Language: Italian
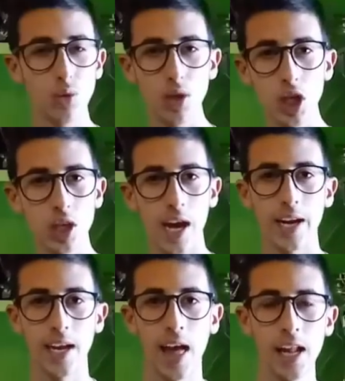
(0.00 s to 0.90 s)
le sue
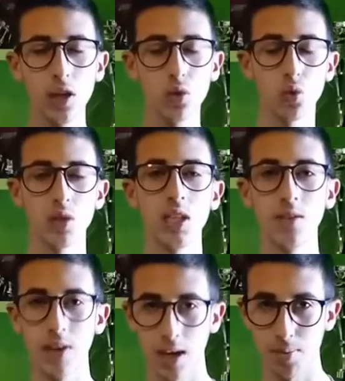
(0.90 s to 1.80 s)
ricerche e gli studi
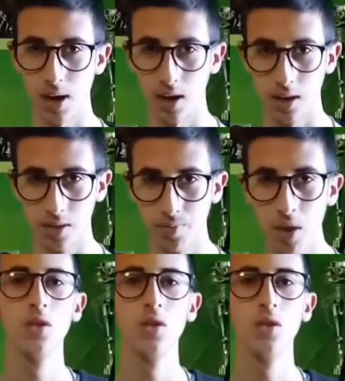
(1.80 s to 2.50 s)
di Vegapunk.